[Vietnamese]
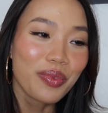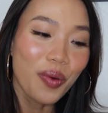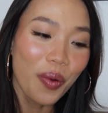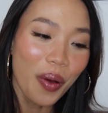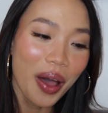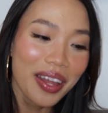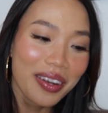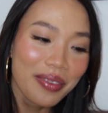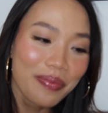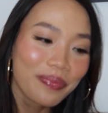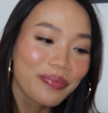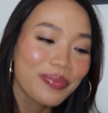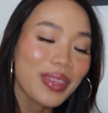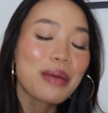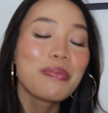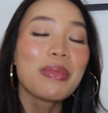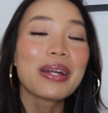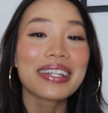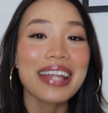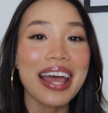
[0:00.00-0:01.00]
quên
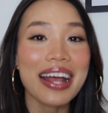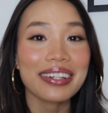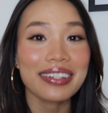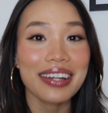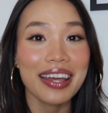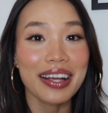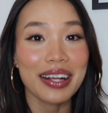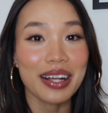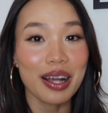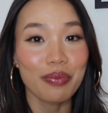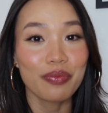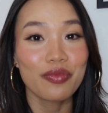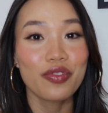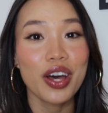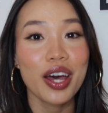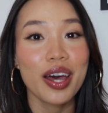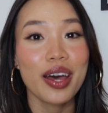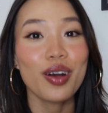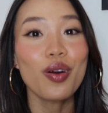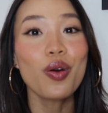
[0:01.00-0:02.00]
mình đang đề cập
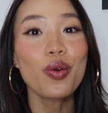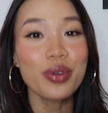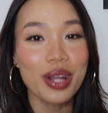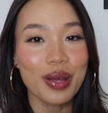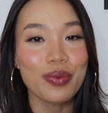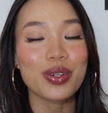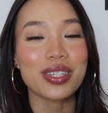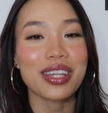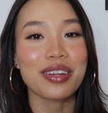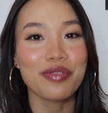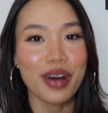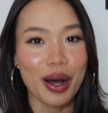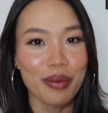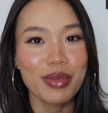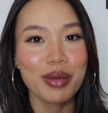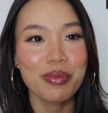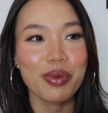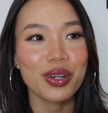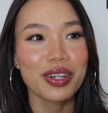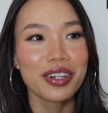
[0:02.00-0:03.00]
về ưu điểm của sản phẩm
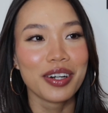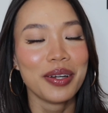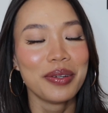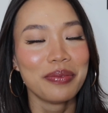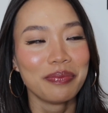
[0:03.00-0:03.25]
nha mọi người